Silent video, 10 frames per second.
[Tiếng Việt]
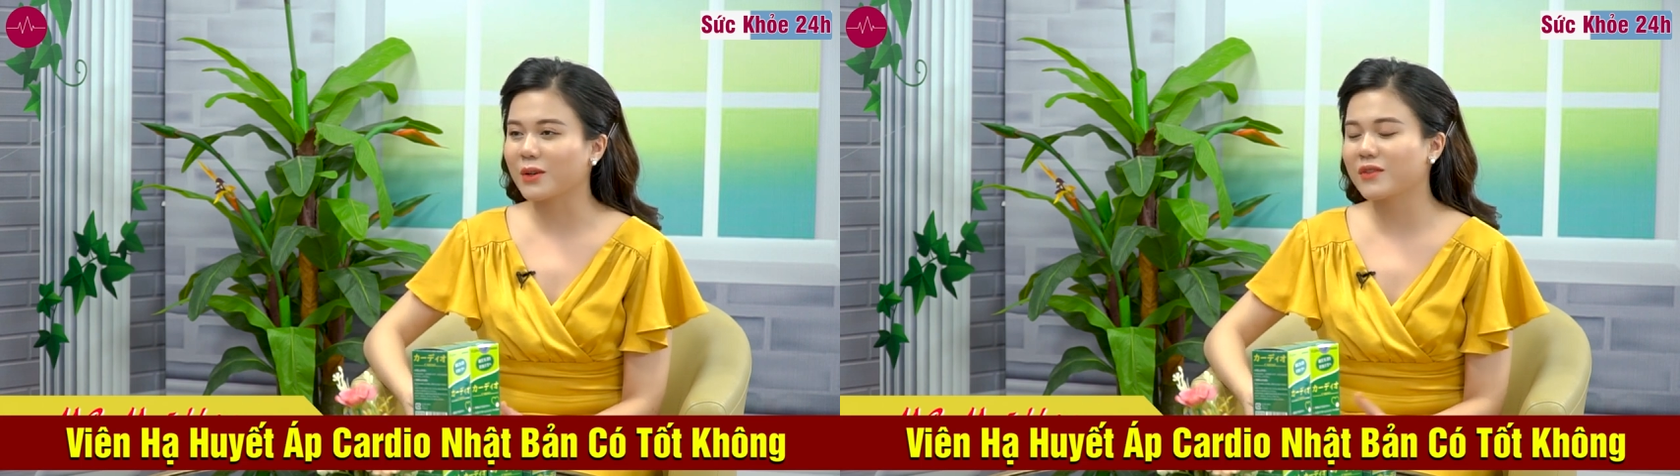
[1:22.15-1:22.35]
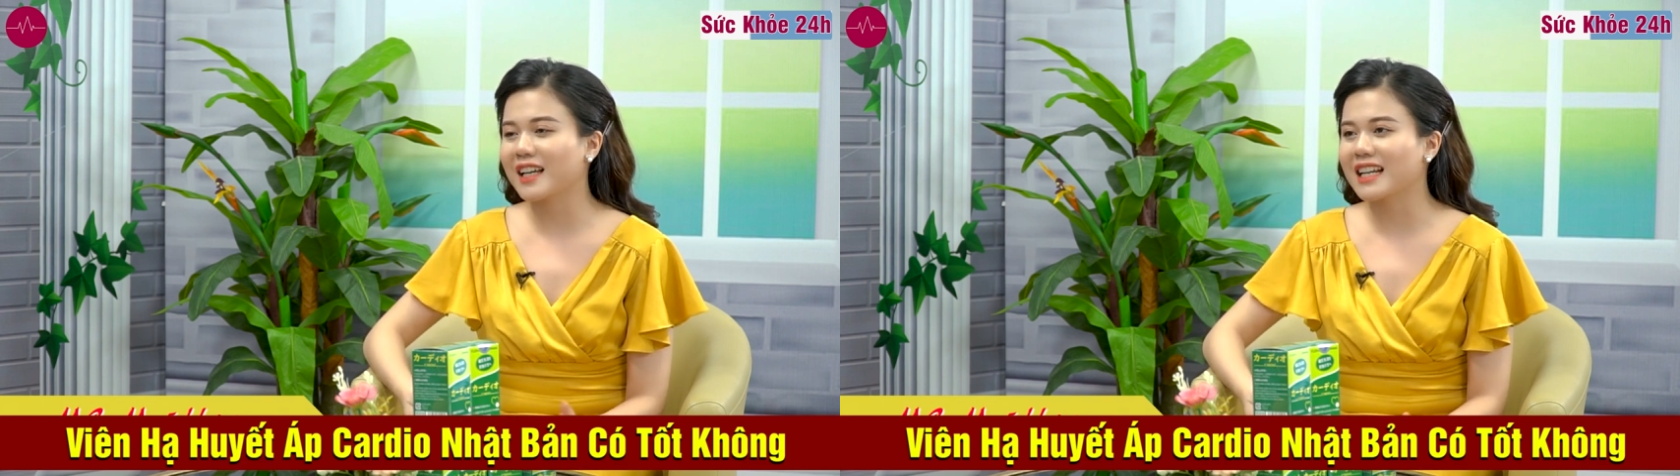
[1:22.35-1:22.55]

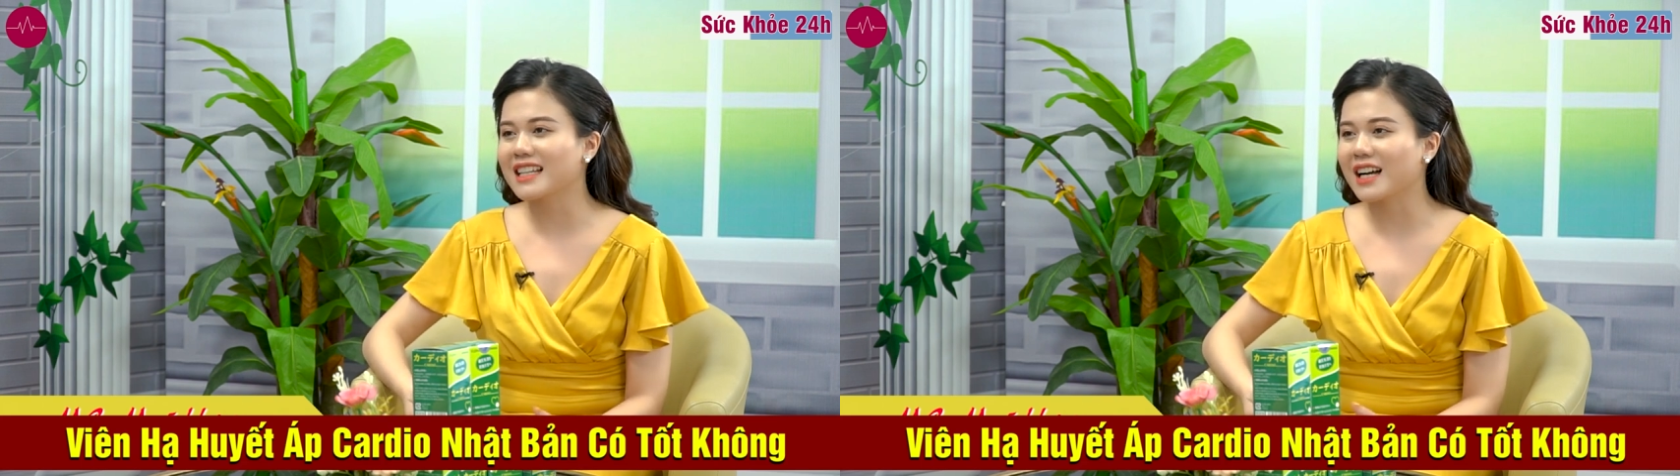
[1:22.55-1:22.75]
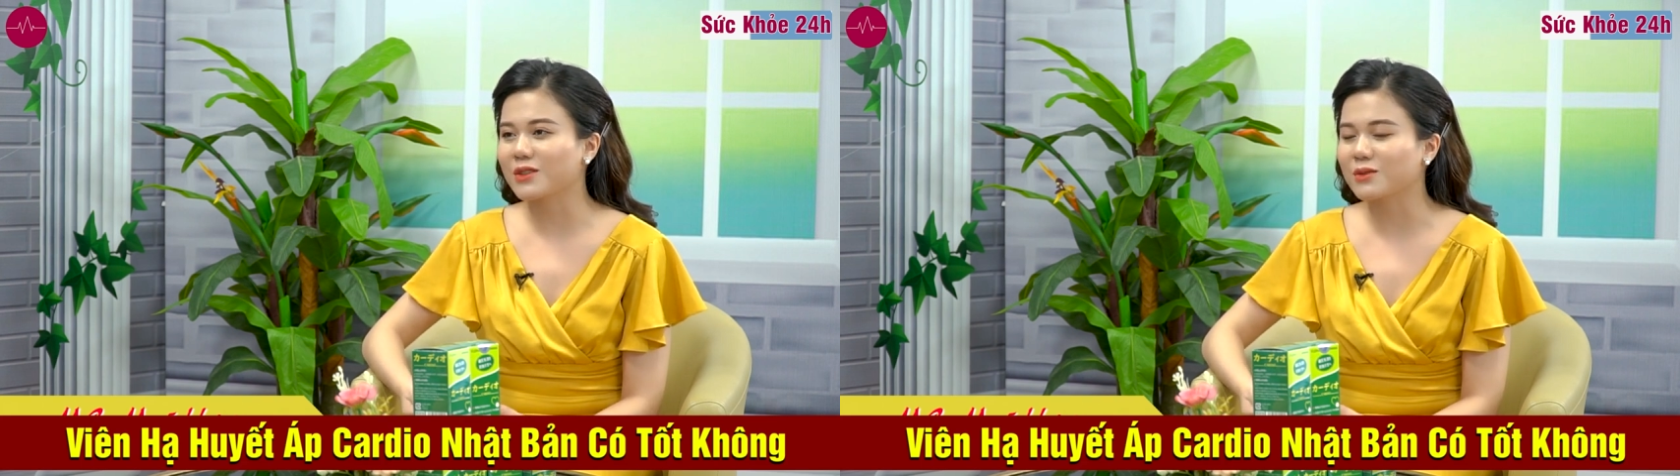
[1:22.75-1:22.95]
quý vị khán
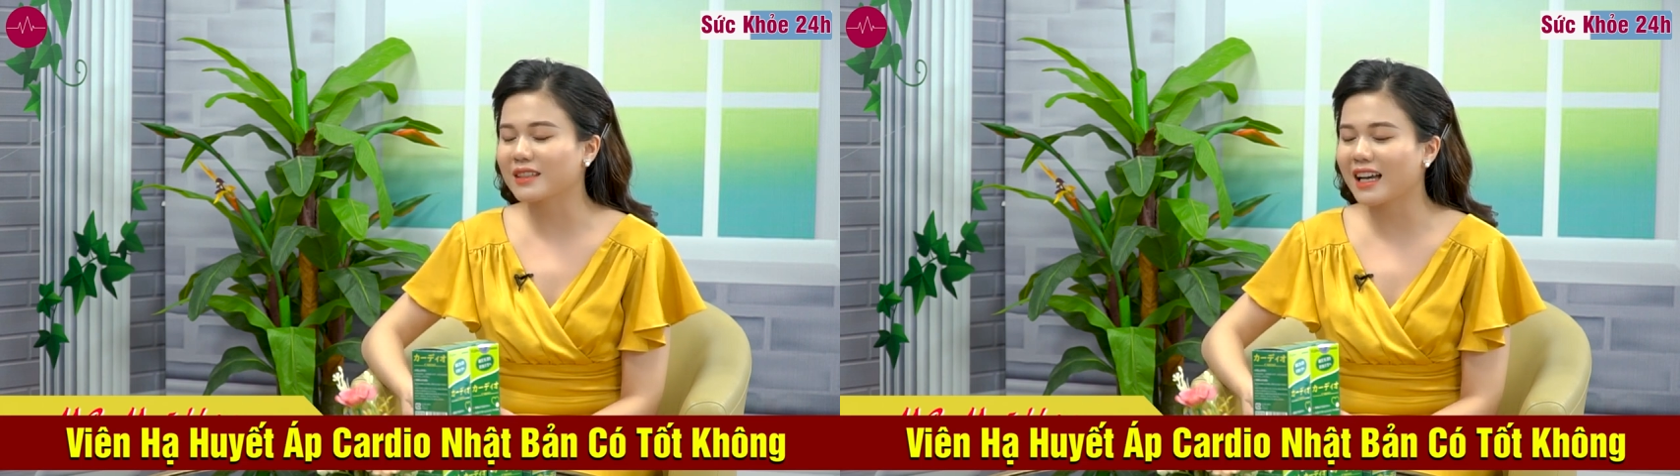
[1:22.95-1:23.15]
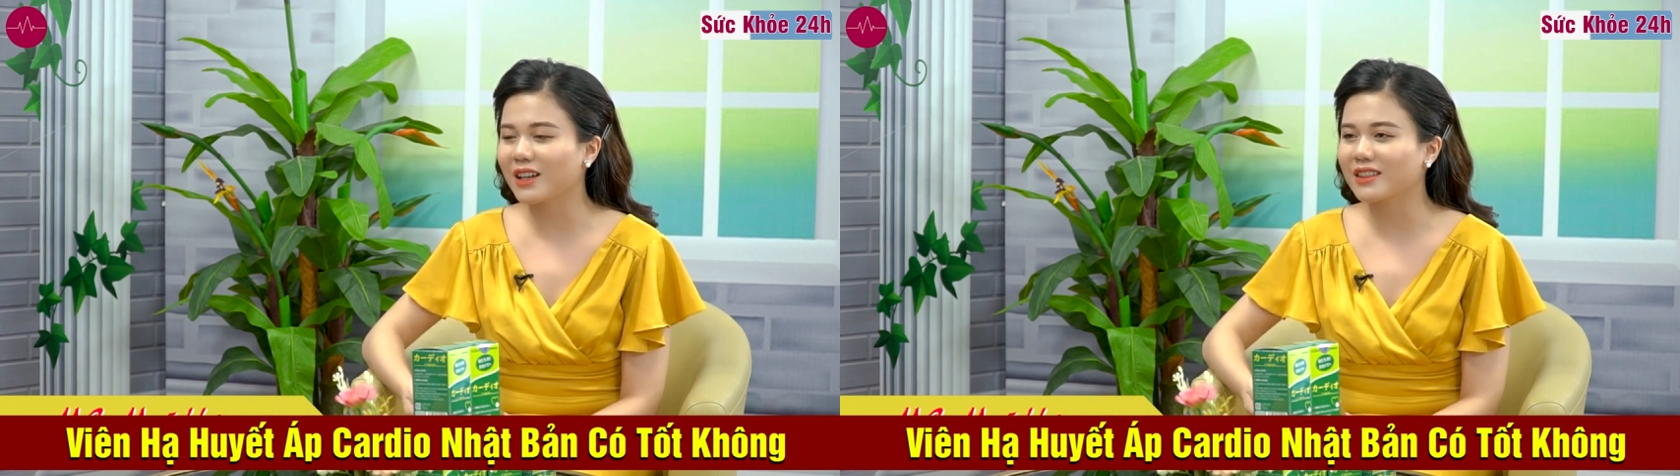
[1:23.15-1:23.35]
giả của chúng
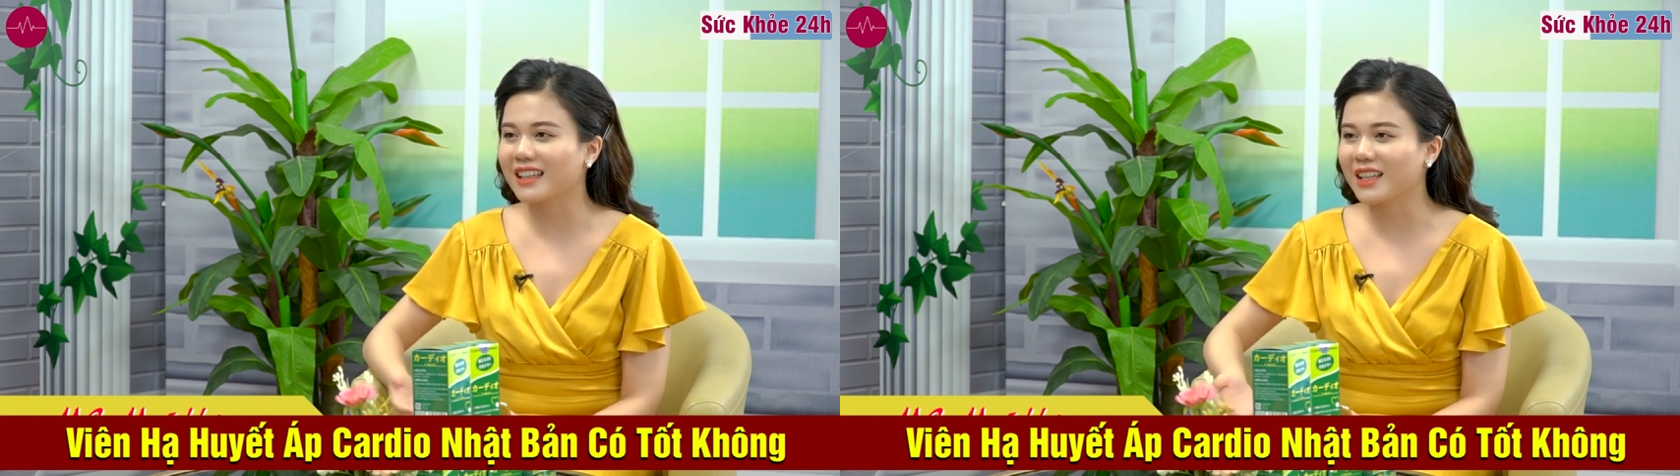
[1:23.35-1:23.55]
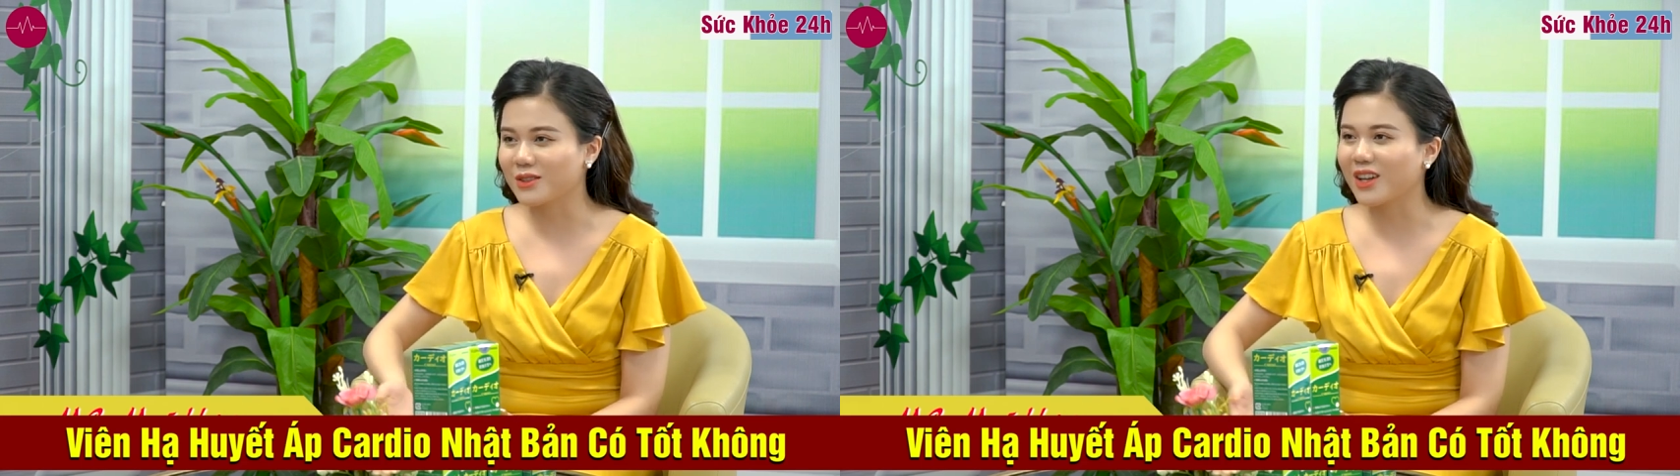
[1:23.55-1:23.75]
ta có thể
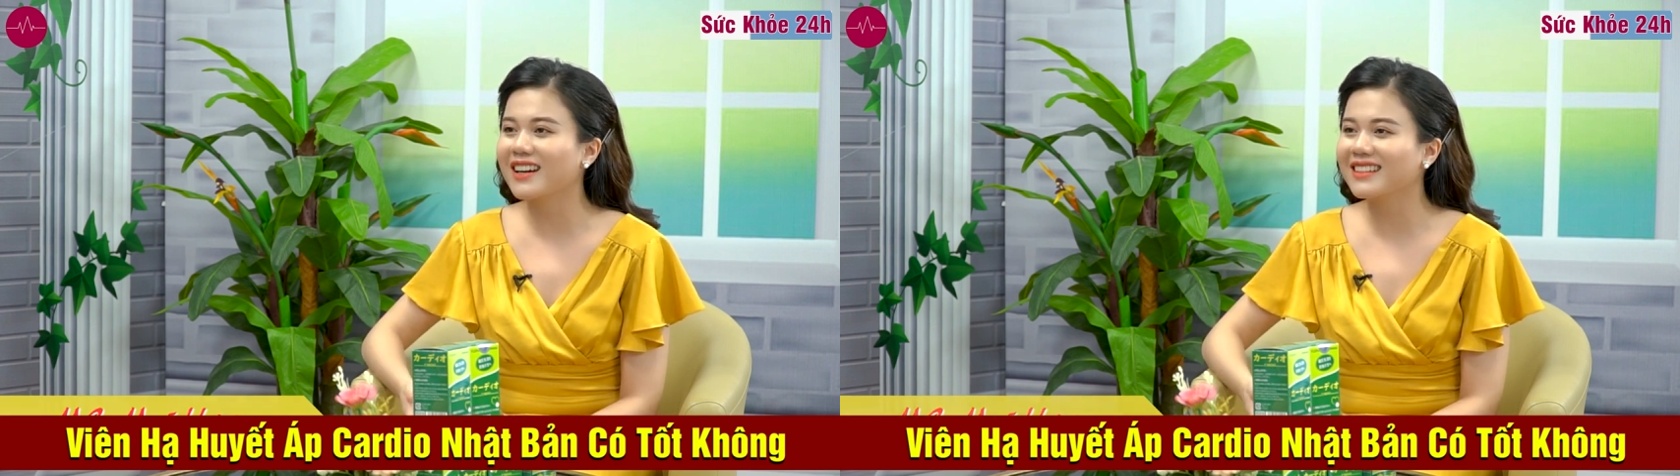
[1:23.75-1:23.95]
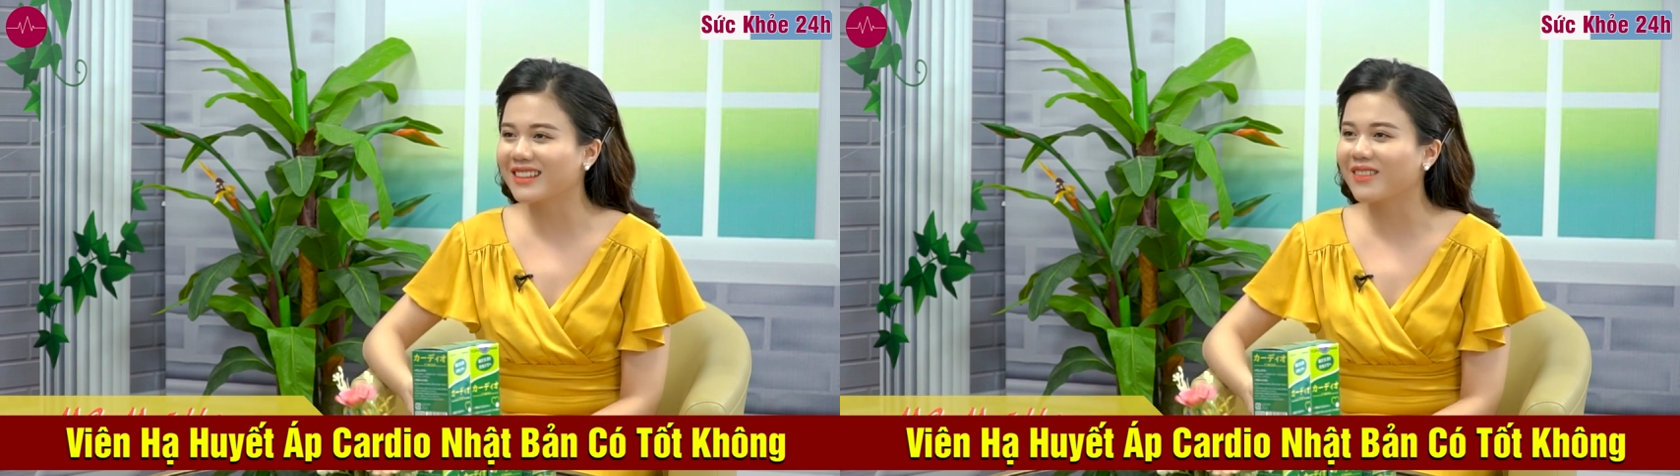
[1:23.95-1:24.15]
hiểu rõ
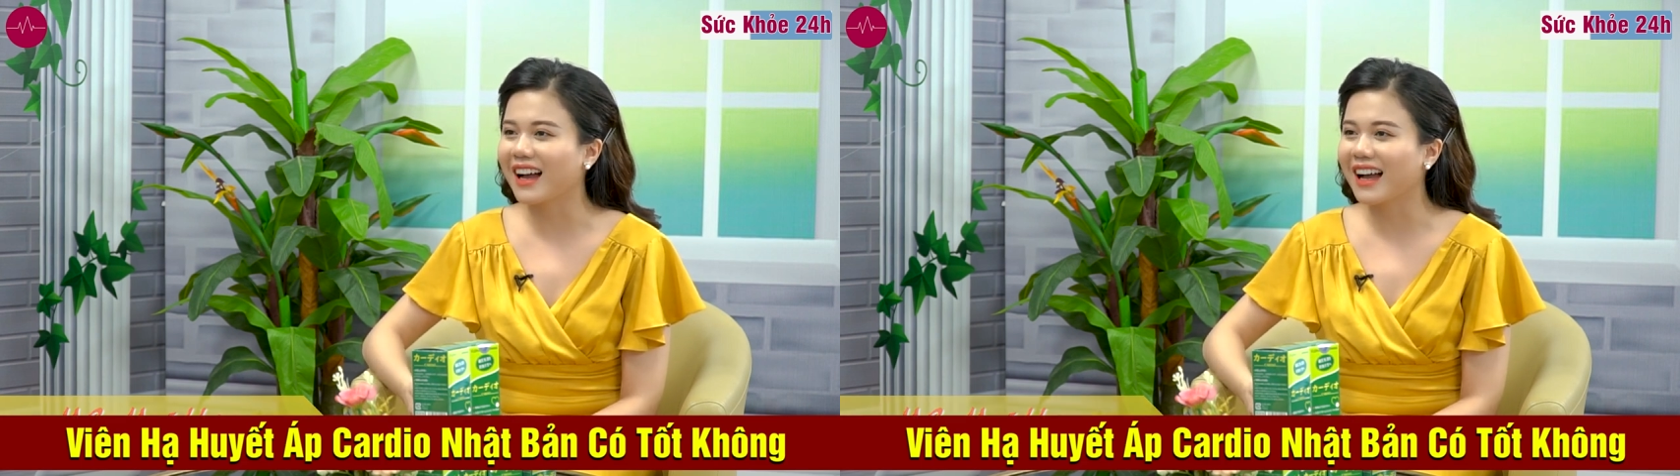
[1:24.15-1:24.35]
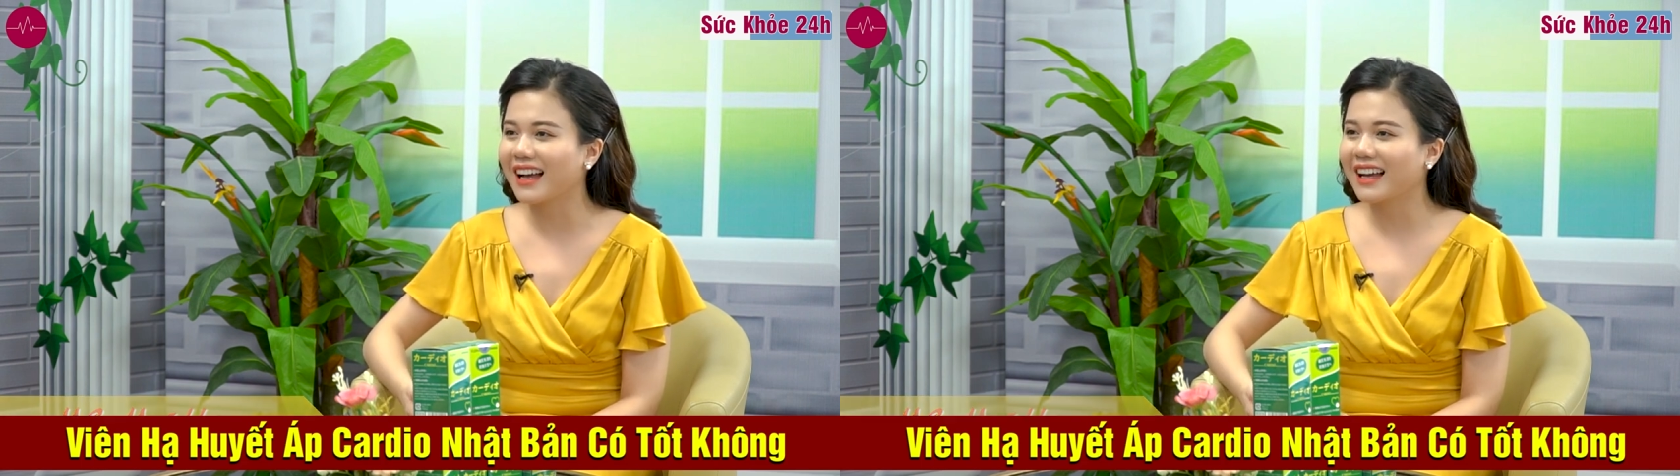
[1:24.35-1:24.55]
hơn được không ạ?